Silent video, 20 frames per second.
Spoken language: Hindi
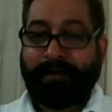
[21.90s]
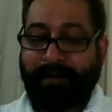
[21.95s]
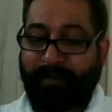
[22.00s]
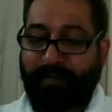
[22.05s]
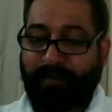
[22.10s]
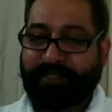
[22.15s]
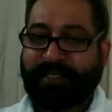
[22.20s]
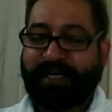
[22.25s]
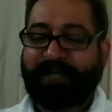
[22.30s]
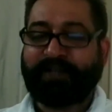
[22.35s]

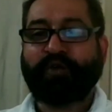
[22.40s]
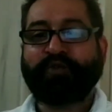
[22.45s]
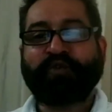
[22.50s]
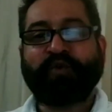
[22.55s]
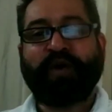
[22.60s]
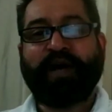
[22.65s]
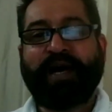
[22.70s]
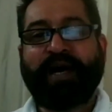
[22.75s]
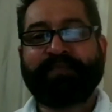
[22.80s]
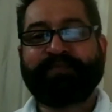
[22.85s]
नमस्कार
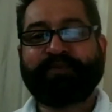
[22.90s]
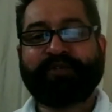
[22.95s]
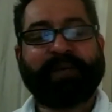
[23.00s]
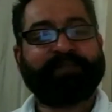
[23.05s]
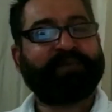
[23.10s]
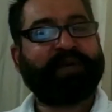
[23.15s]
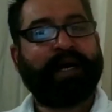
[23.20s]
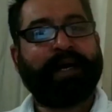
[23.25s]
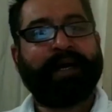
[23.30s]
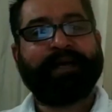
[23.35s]
दोस्तों आप
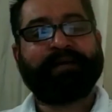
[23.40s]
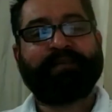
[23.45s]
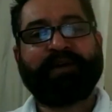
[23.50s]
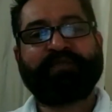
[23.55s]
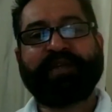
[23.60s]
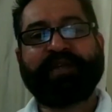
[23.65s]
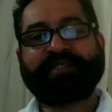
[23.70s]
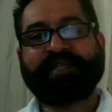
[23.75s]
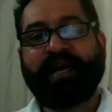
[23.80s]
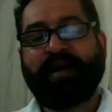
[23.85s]
सबका एक
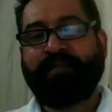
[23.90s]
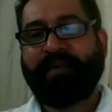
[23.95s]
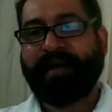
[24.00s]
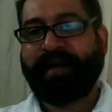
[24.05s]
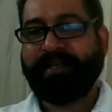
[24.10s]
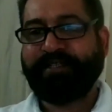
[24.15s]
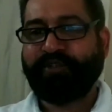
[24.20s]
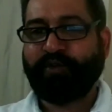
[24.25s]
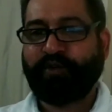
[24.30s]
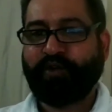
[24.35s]
बार फिर से
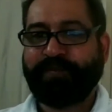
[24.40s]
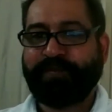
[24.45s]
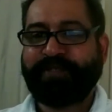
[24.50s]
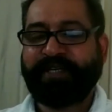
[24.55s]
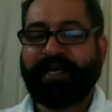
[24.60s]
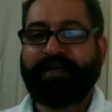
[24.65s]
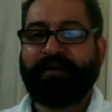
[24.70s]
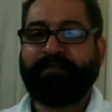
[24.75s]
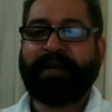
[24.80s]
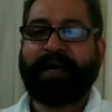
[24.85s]
हमारे YouTube
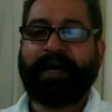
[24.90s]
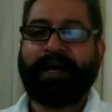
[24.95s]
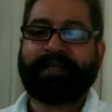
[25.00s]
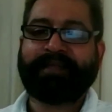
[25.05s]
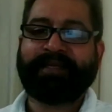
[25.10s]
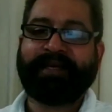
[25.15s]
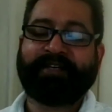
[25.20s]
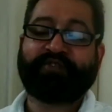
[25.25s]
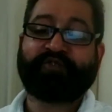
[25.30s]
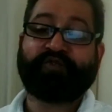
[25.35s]
चैनल पर
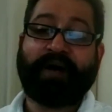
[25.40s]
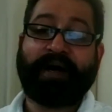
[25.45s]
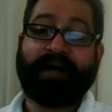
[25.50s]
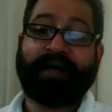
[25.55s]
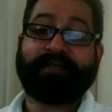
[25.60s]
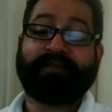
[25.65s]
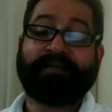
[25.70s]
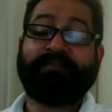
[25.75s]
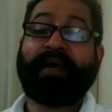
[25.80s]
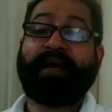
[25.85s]
हार्दिक
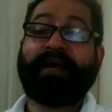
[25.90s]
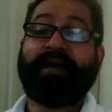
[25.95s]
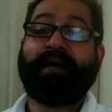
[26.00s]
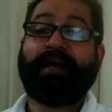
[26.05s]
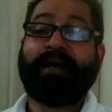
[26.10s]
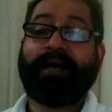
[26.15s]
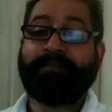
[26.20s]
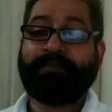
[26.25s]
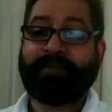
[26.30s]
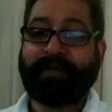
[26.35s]
स्वागत मैं
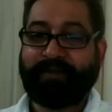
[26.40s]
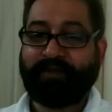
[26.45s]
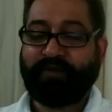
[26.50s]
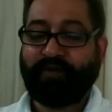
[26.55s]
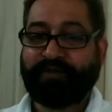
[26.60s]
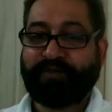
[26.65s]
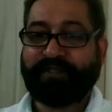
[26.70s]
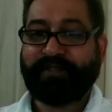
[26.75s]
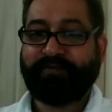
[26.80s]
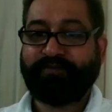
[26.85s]
आपका
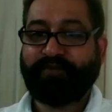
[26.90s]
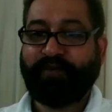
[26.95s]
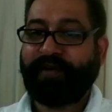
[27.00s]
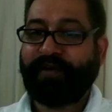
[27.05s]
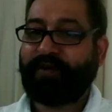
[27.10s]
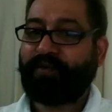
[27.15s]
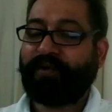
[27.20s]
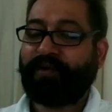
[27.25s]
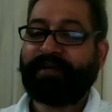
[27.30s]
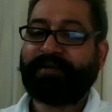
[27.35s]
दोस्त
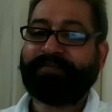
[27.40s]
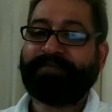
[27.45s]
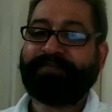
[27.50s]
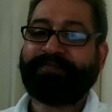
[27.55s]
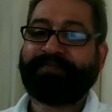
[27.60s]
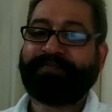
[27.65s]
विवेक गोगा